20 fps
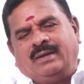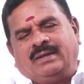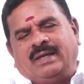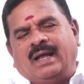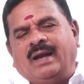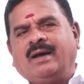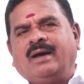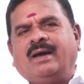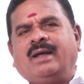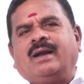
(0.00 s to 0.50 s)

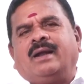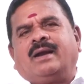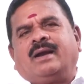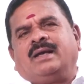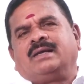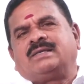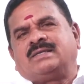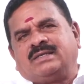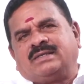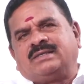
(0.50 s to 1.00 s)
తెలంగాణ
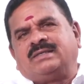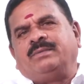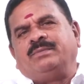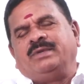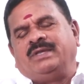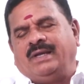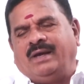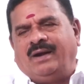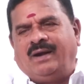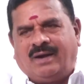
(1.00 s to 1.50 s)
రాష్ట్ర
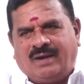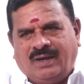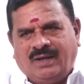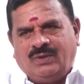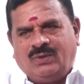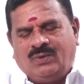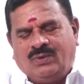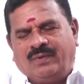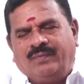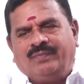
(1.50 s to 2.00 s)
సమితి ఎంటర్
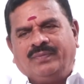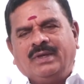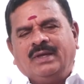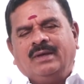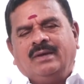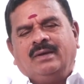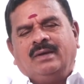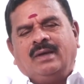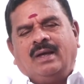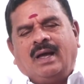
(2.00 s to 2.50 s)
అయిందో
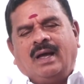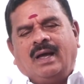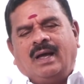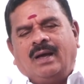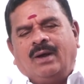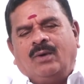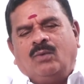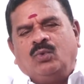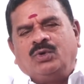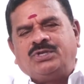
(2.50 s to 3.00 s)

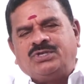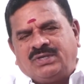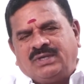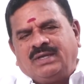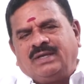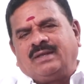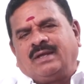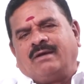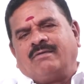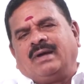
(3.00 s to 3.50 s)

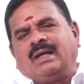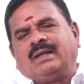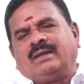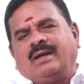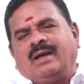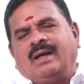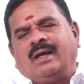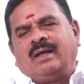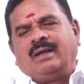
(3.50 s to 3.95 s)
వచ్చిన తర్వాత